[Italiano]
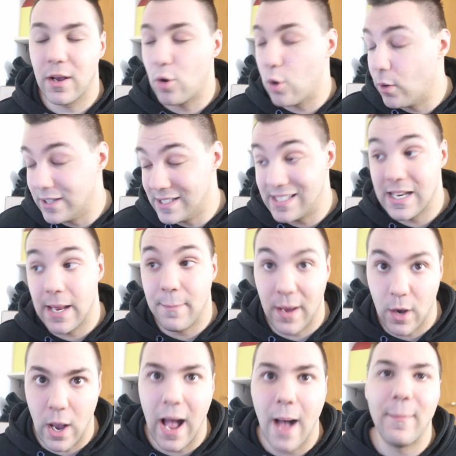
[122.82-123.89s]
a me, co,
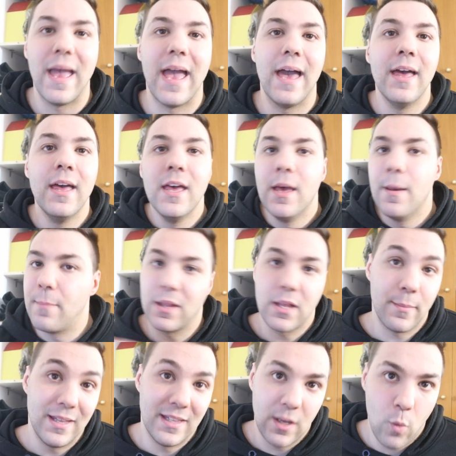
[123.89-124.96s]
insieme a me
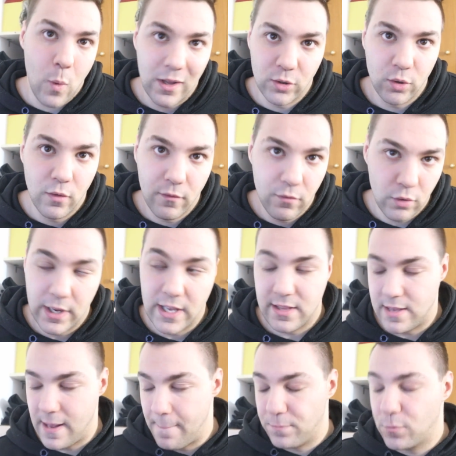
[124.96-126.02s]
praticamente quando
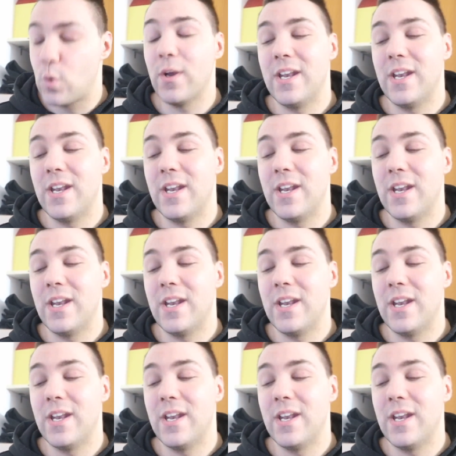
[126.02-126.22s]
volete.